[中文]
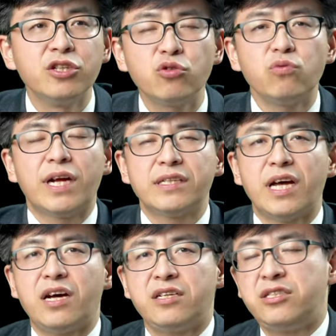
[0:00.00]
纵然
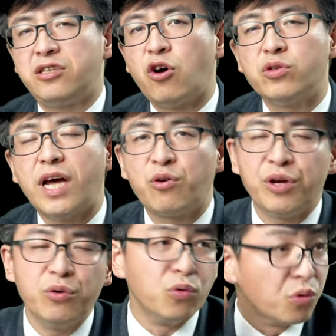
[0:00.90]
他是高大
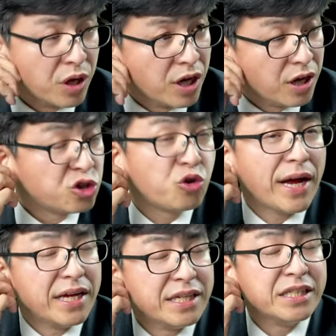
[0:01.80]
魁梧、
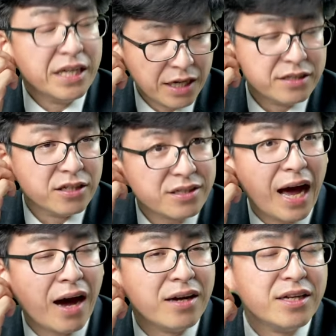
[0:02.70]
专也很能
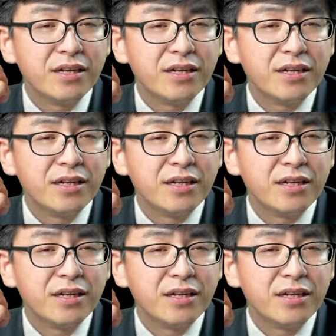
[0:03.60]
打，